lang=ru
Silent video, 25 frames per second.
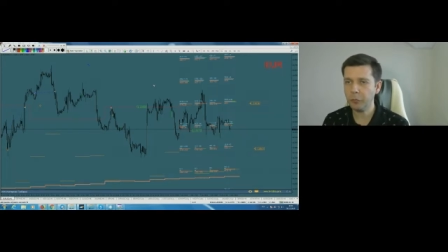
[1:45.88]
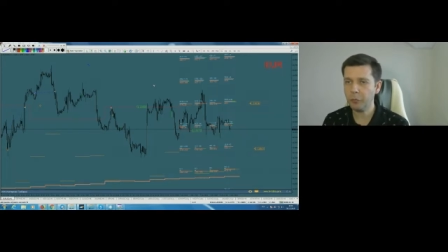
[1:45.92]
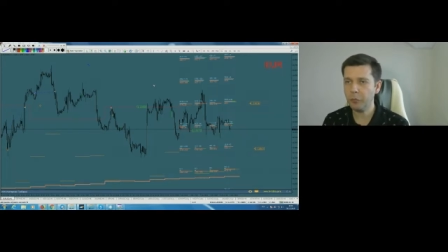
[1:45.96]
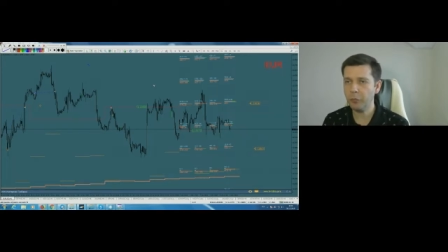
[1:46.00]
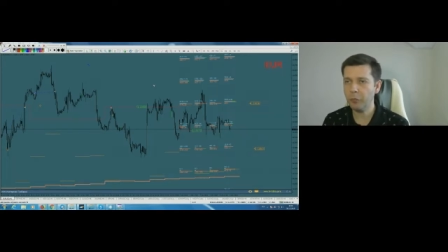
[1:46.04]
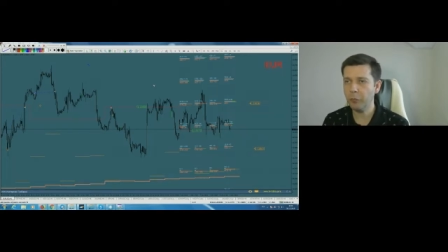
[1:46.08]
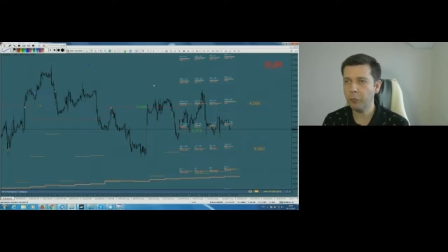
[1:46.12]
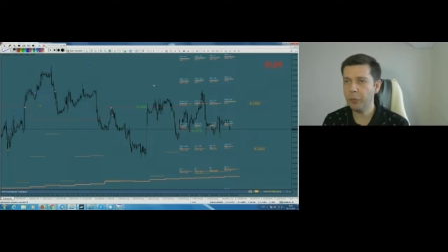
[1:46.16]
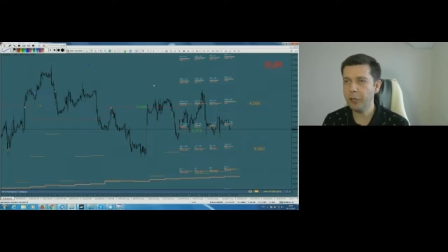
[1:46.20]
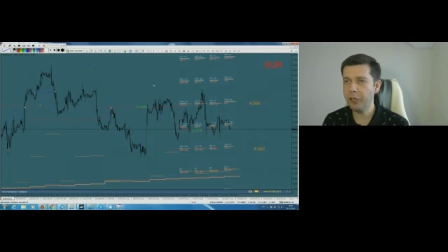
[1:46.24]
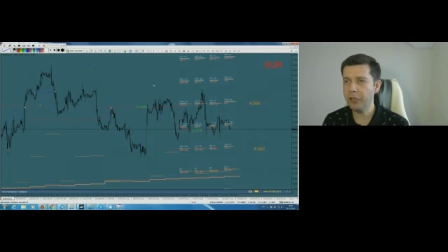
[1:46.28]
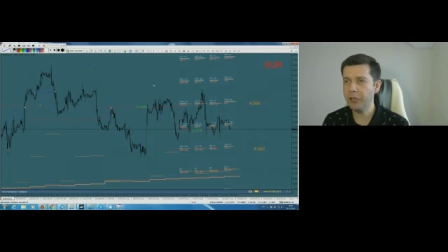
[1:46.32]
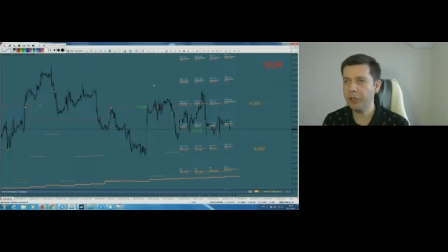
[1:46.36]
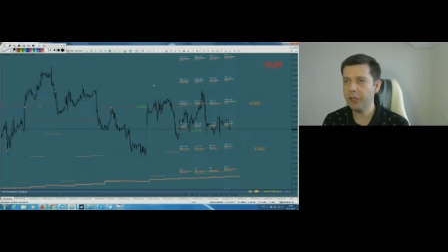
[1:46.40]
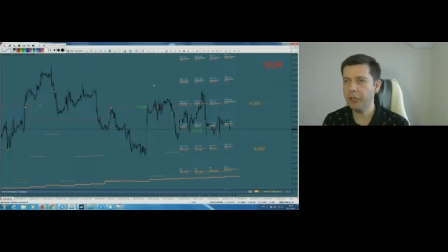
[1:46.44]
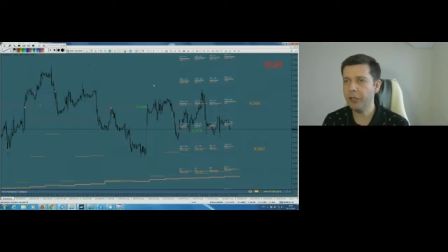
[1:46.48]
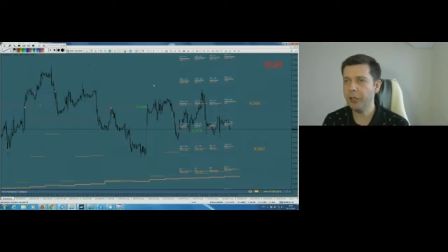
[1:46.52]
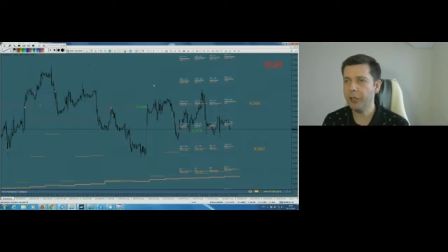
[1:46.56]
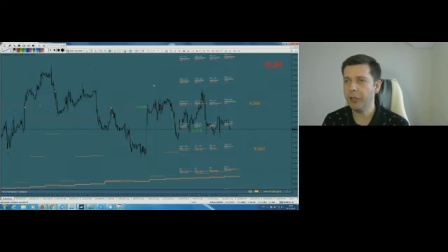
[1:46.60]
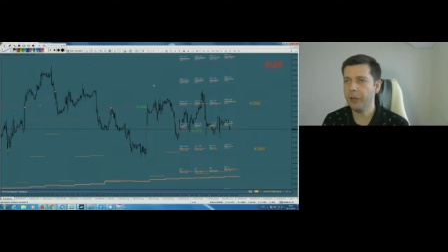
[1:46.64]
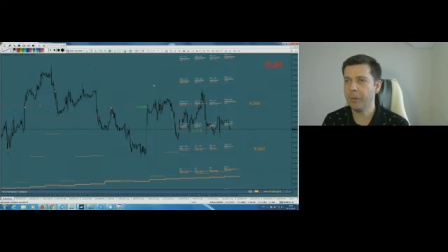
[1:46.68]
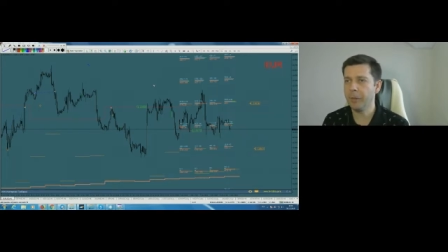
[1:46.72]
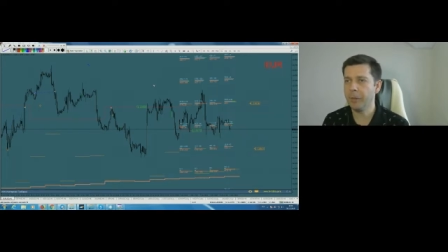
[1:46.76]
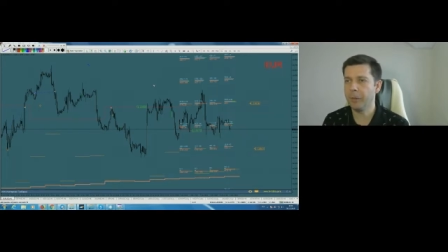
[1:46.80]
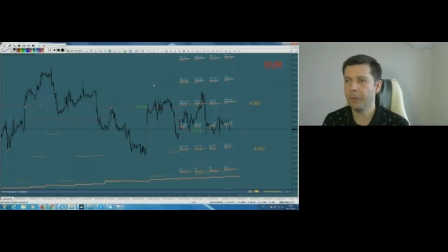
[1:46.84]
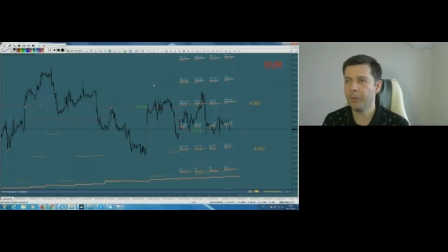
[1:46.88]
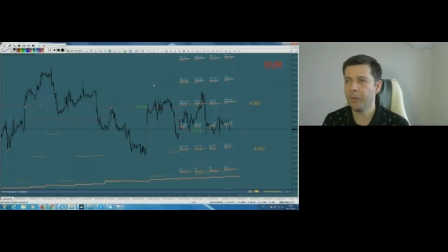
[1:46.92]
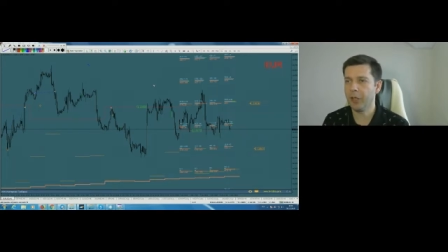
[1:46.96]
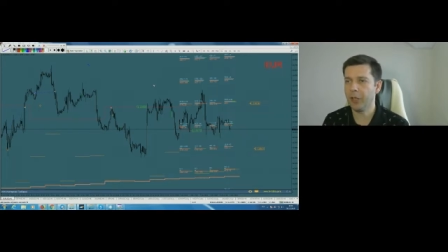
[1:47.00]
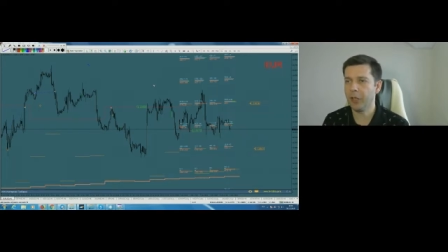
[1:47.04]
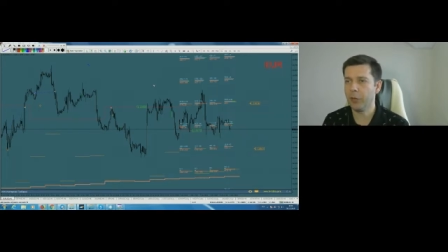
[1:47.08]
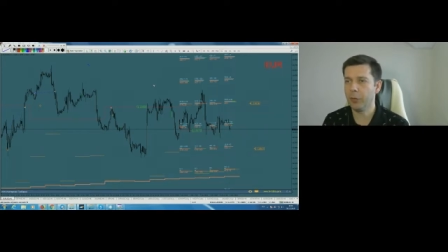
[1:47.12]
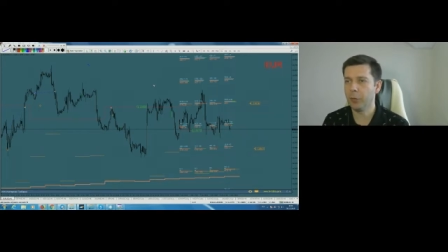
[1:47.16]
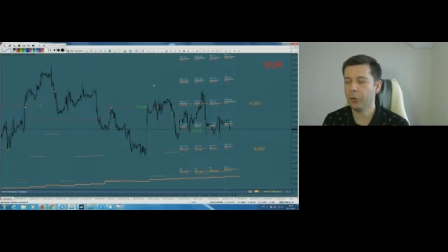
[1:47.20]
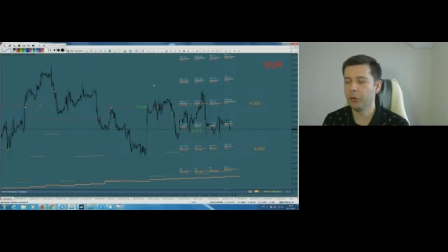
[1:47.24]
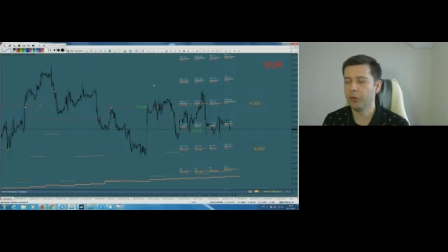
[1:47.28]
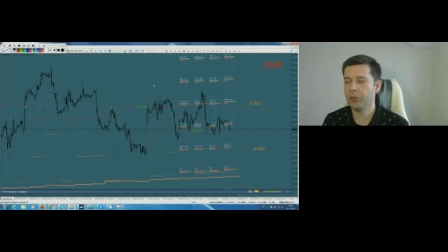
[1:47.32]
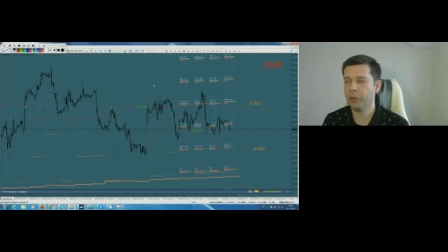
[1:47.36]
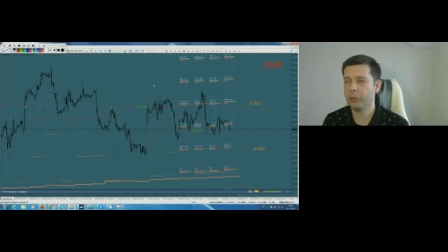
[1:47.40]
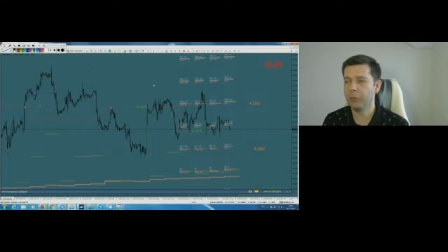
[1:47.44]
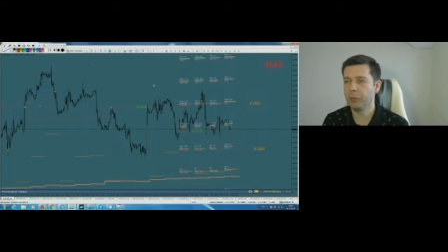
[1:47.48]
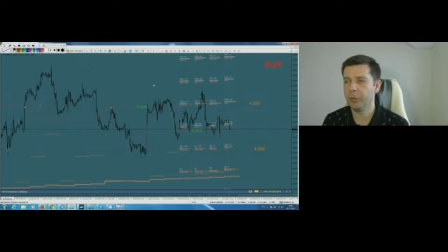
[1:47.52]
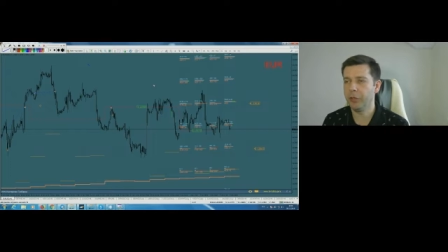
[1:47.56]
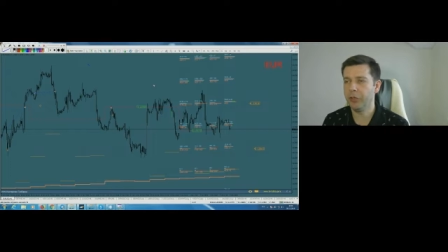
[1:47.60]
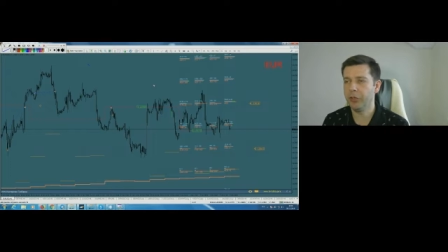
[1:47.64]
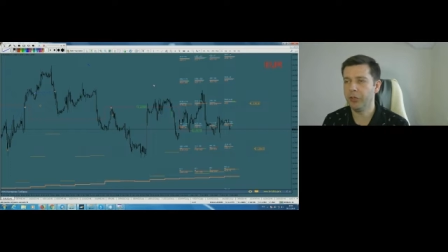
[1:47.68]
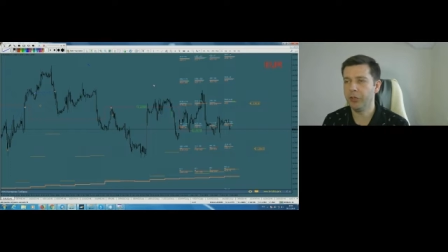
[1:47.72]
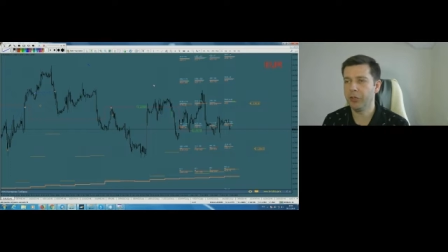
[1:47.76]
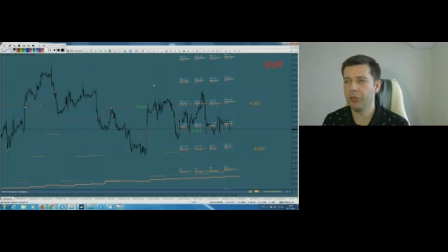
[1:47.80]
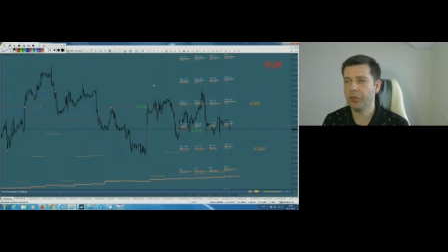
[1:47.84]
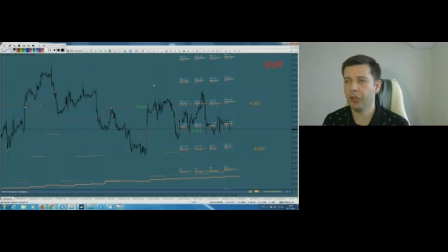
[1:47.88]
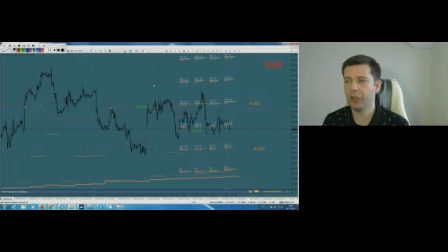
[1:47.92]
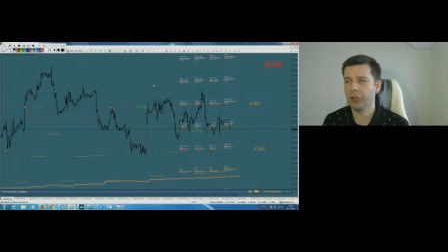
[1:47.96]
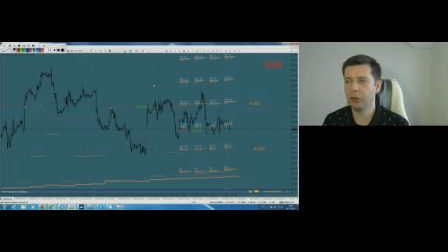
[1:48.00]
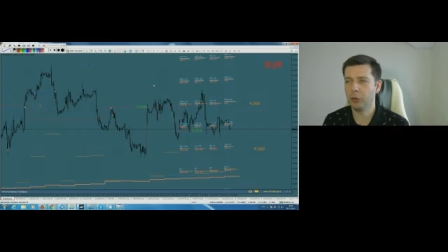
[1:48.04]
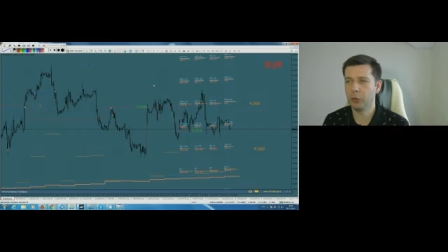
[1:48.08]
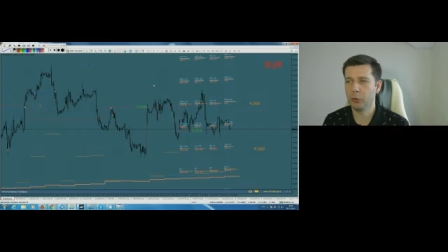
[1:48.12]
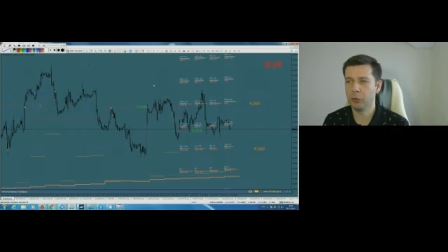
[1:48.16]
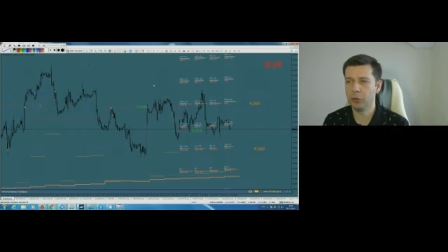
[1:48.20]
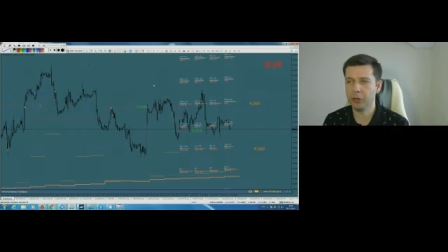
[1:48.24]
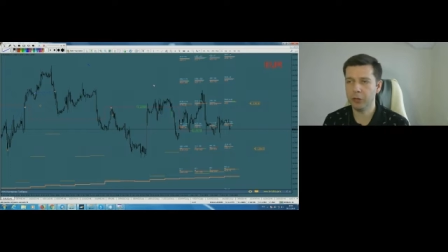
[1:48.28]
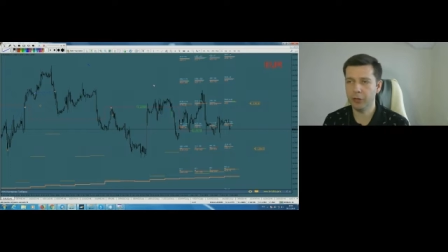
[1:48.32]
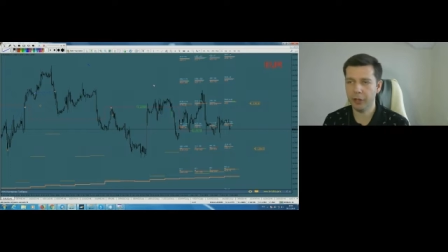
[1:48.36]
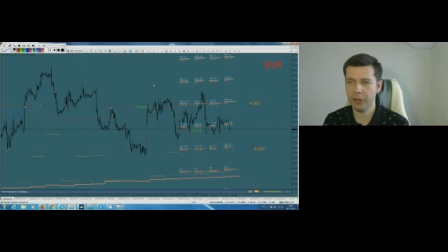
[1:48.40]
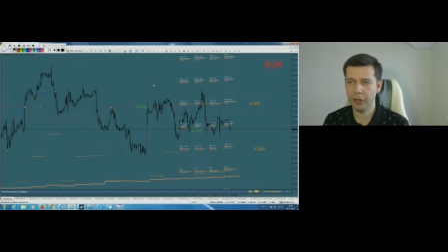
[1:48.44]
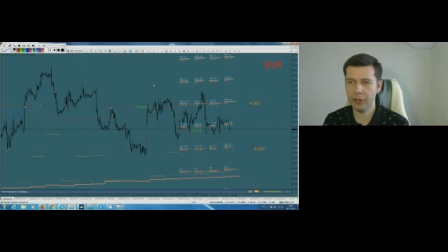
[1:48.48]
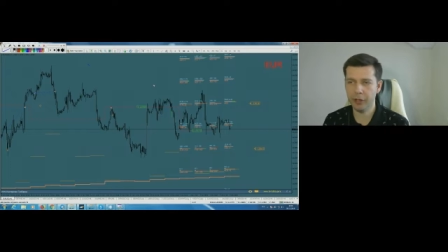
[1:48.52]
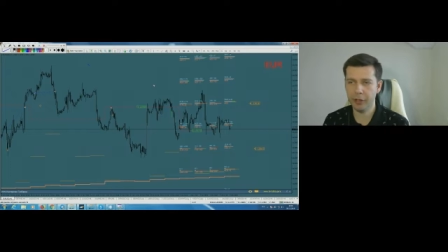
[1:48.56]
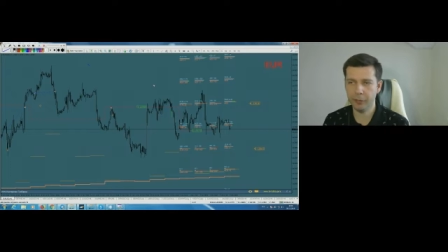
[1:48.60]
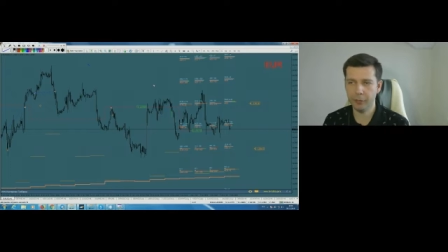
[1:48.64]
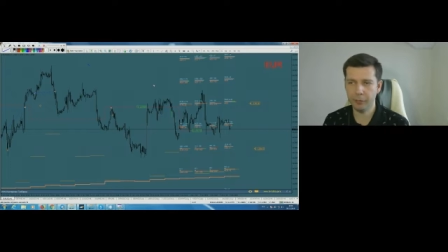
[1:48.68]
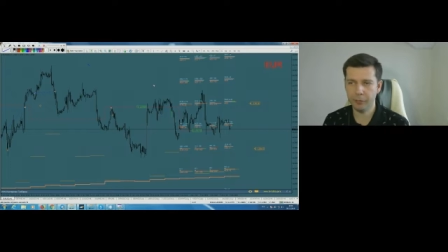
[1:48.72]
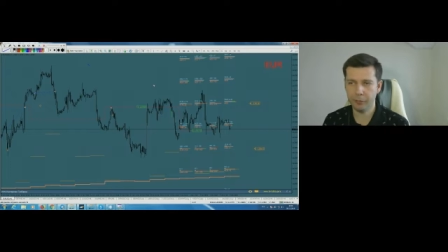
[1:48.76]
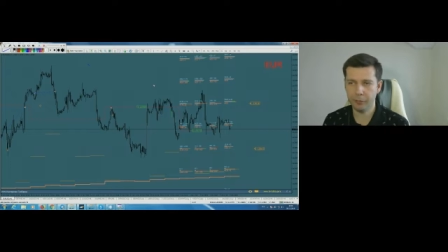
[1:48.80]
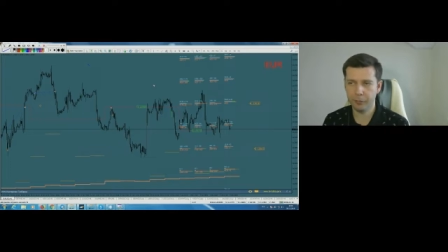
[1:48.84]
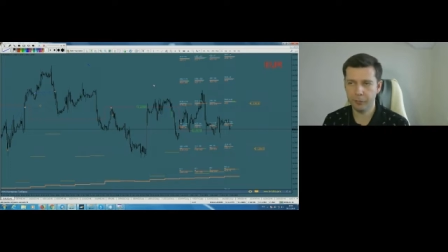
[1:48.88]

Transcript: Мы не работаем по индикатору страйк,